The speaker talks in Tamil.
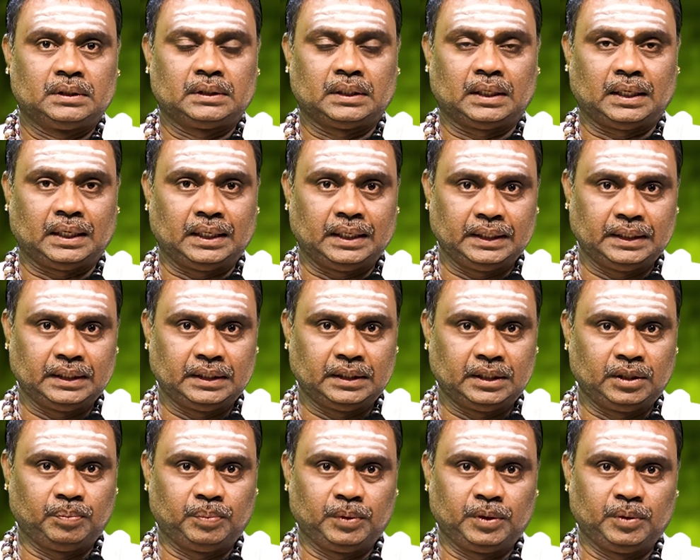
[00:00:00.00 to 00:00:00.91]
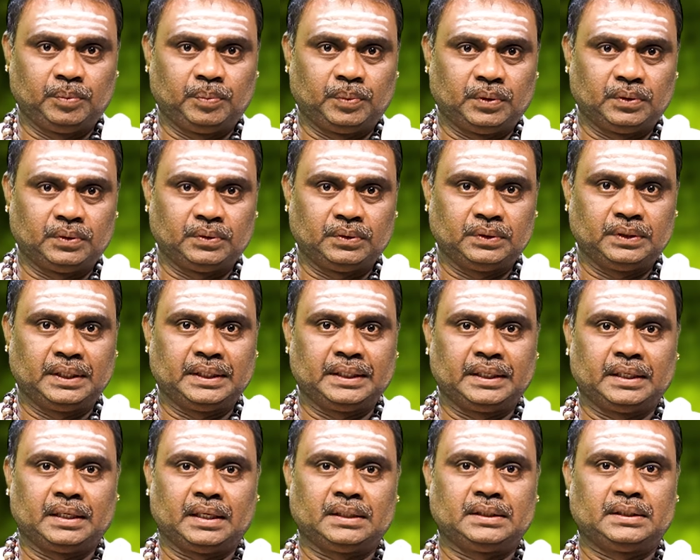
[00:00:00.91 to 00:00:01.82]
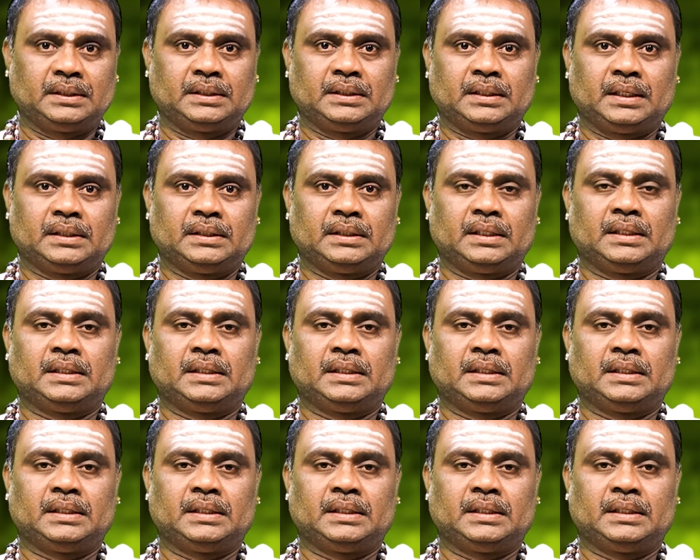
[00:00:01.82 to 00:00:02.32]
நாளைக்கு திருப்பதி போகணும் இன்னைக்கு காசு இருக்காது